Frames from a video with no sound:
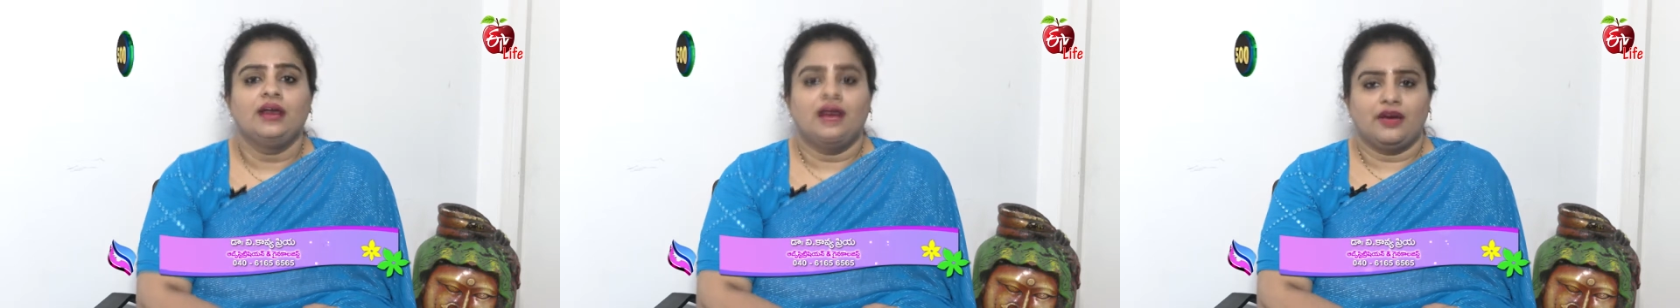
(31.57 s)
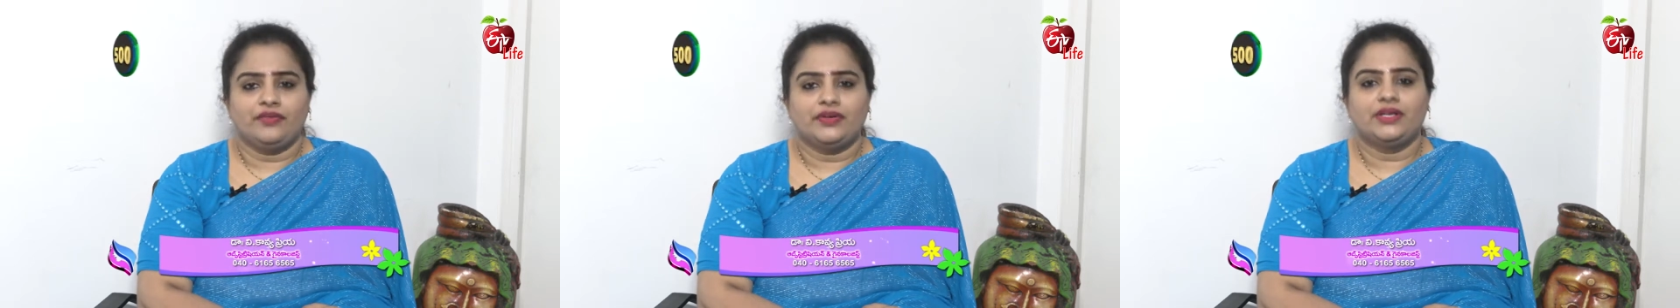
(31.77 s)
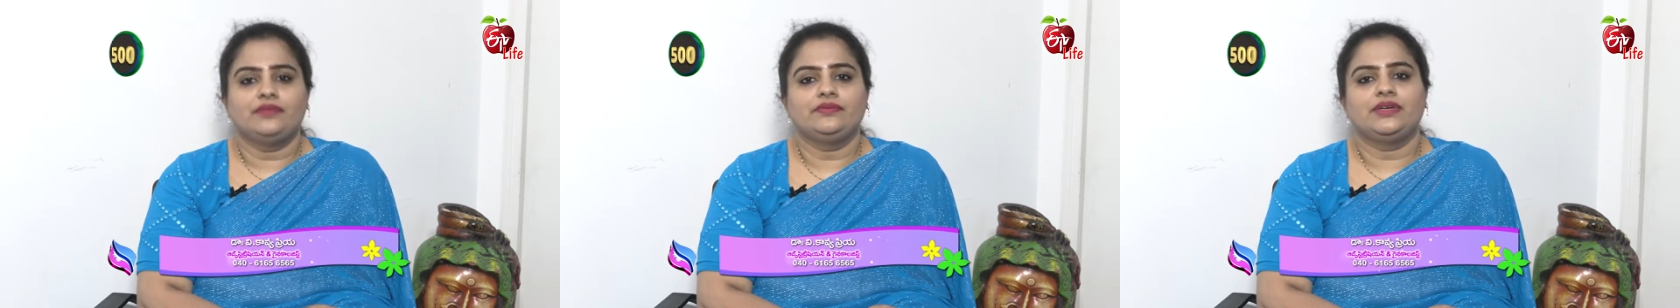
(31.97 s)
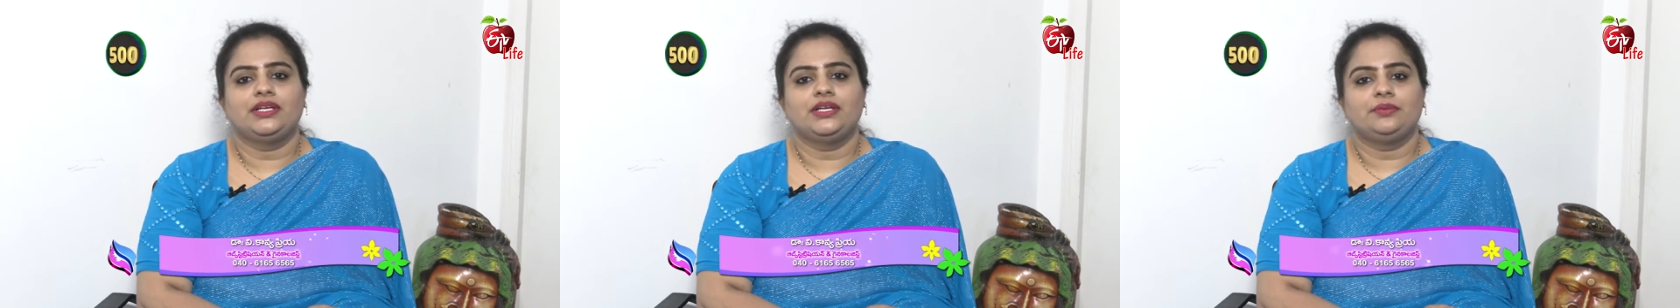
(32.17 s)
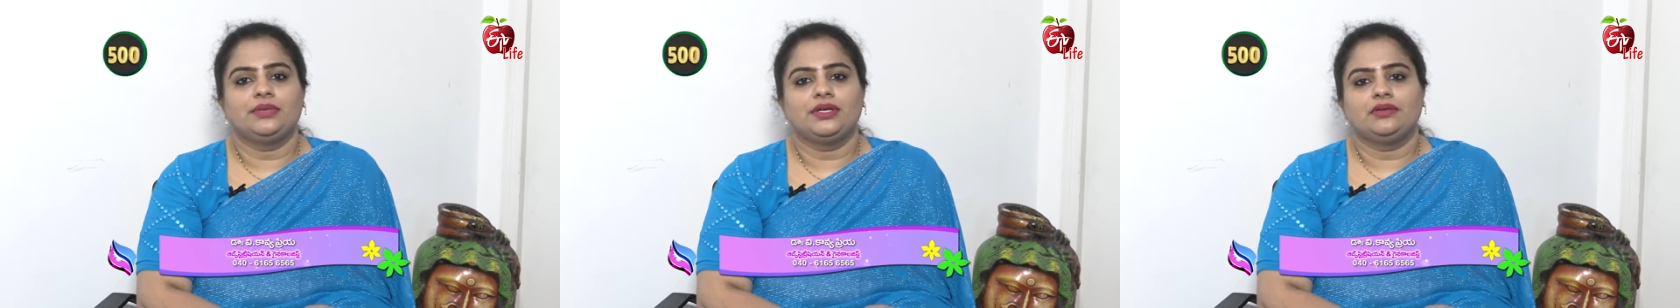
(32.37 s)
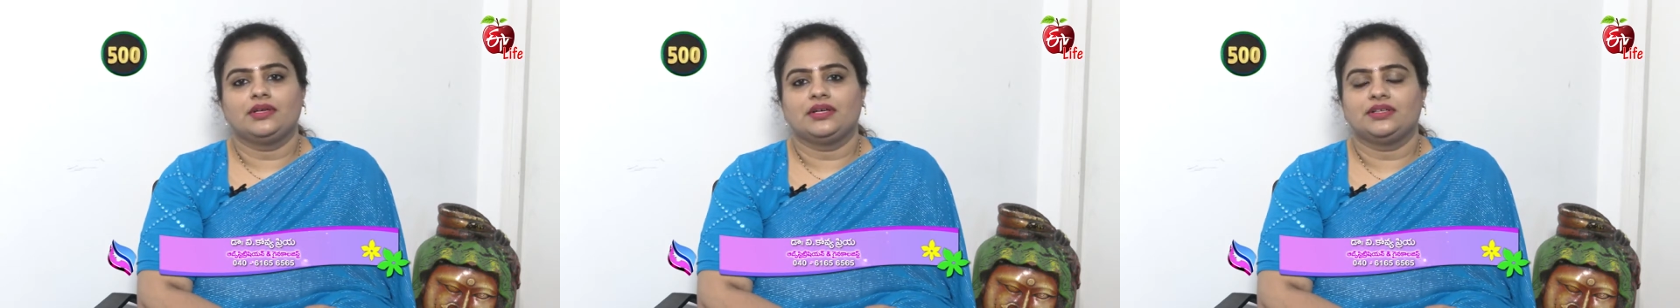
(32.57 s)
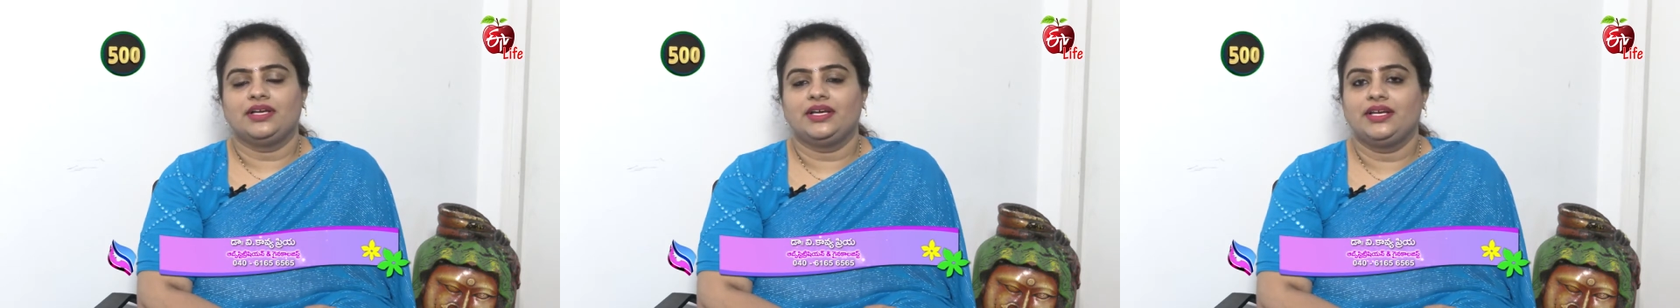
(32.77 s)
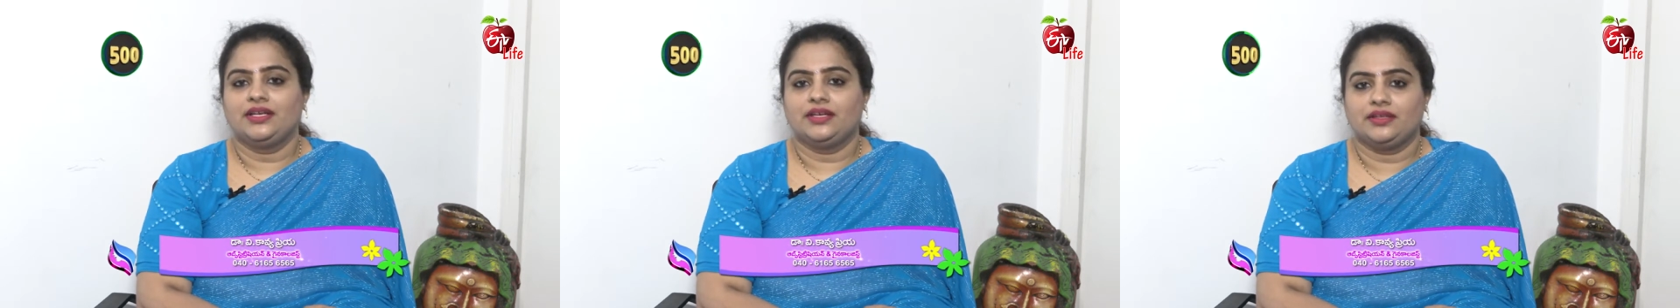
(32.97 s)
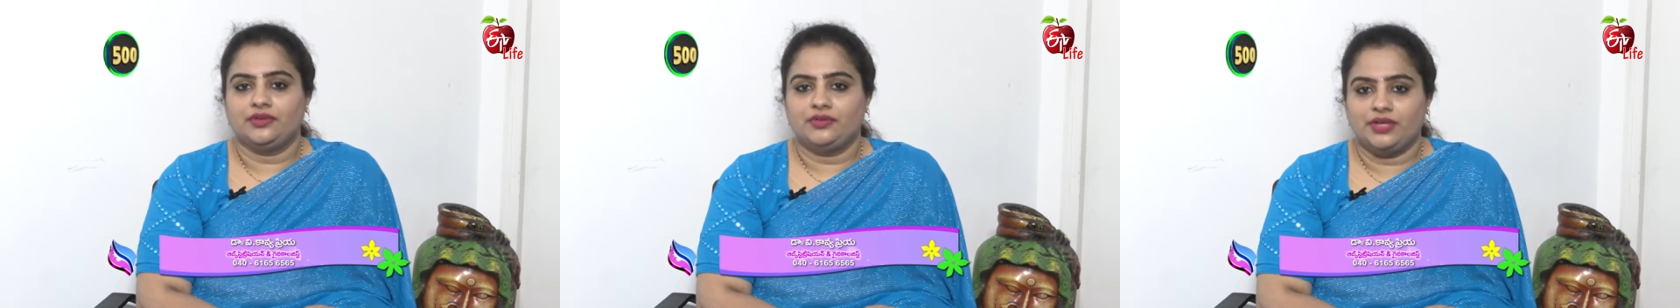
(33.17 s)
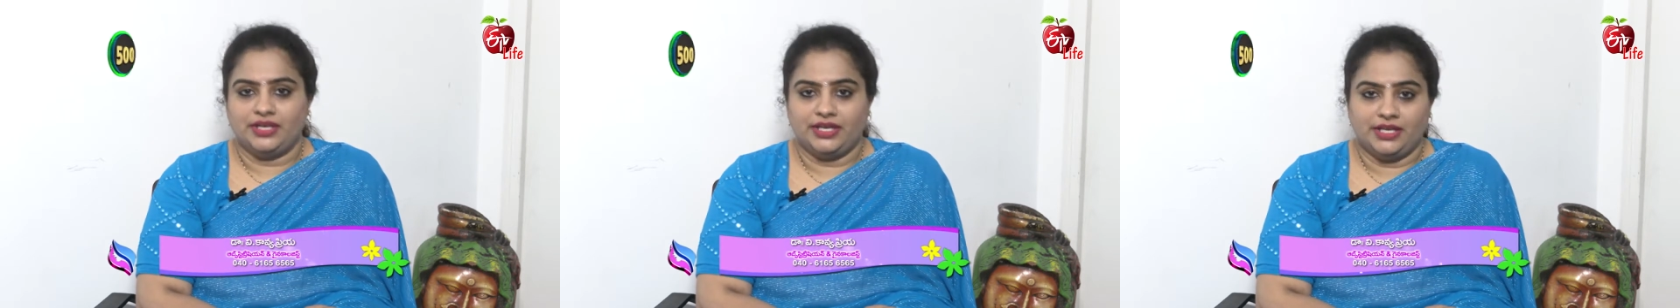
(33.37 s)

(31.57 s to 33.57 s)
అవ్వడం వల్ల మీకు రక్తహీనత కూడా